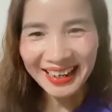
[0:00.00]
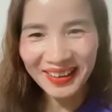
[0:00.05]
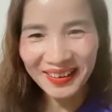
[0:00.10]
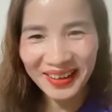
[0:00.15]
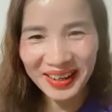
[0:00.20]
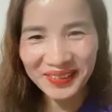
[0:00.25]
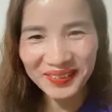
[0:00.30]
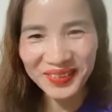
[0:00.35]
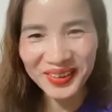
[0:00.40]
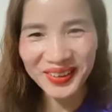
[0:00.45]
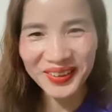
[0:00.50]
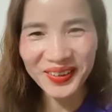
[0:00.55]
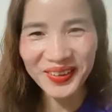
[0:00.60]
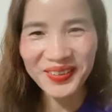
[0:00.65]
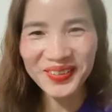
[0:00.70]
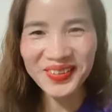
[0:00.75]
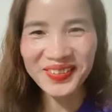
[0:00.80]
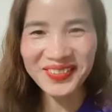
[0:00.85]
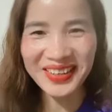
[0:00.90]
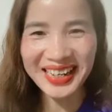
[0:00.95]
Hello em, buổi
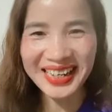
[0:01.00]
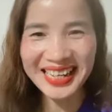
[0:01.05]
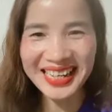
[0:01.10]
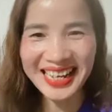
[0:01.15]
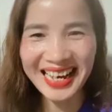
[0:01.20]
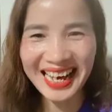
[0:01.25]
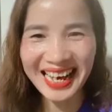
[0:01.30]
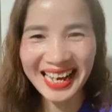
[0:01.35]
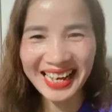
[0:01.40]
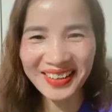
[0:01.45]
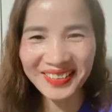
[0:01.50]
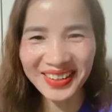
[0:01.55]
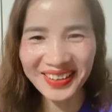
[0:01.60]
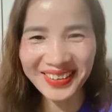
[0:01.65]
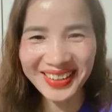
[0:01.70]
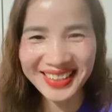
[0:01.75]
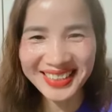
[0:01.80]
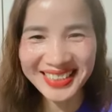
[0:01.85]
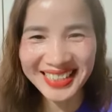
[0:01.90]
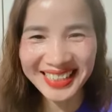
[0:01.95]
tối vui vẻ. Dạ, yeah, em
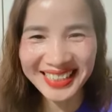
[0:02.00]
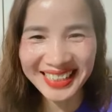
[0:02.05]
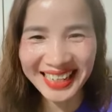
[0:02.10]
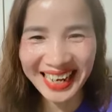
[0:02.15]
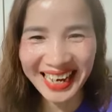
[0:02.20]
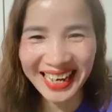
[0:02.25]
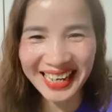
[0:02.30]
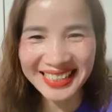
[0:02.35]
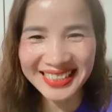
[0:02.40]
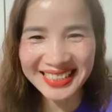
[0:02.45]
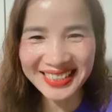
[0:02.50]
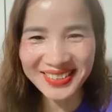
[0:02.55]
cảm ơn chị nhá.